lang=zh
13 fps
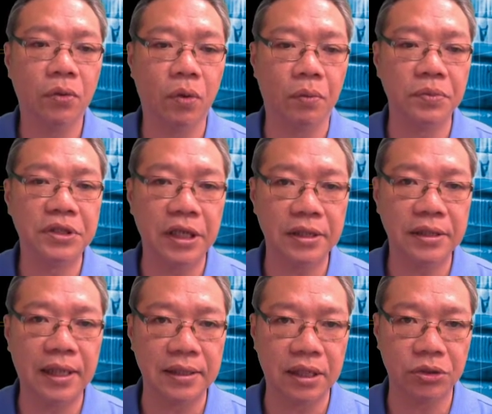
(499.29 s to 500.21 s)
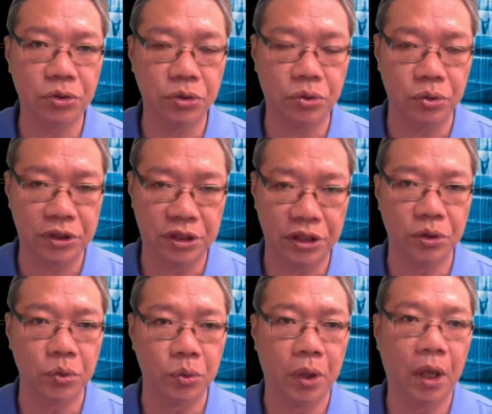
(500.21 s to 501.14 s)
我们建议大家去做切
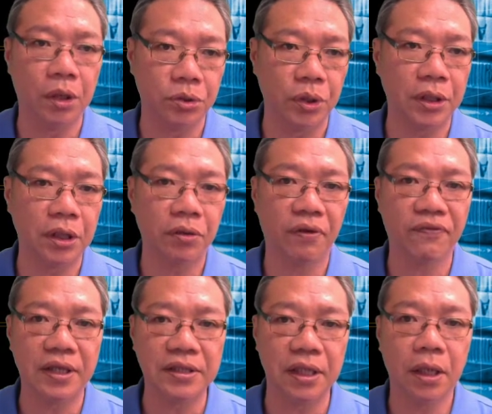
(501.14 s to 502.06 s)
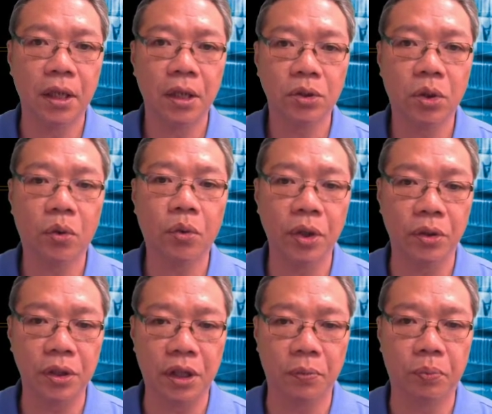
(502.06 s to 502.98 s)
入，好，所以呢，你会发现都会
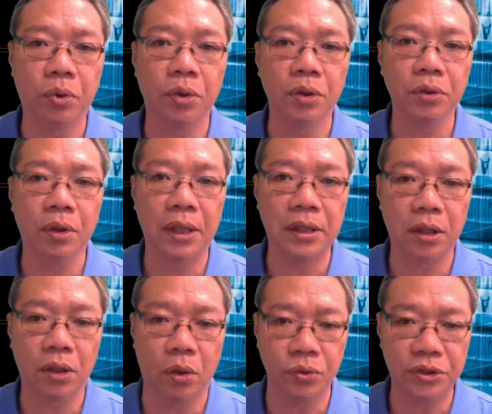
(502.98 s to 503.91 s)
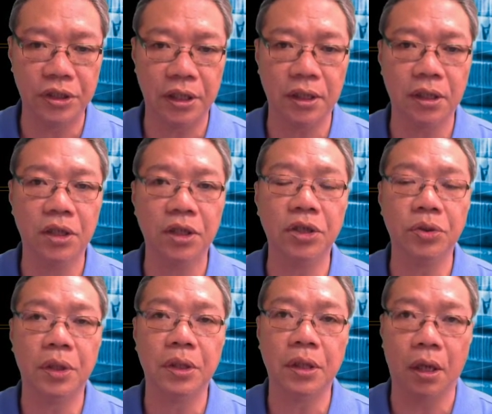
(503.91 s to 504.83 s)
有一个波段的空间跟利
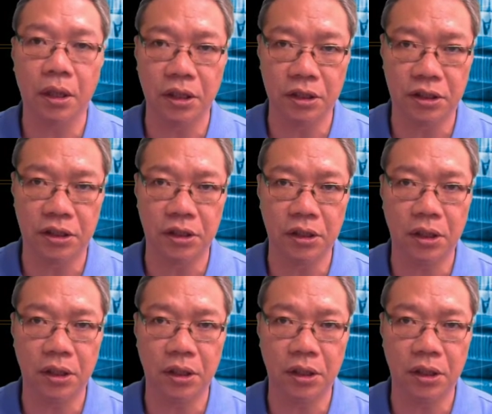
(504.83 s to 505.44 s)
润啊可期，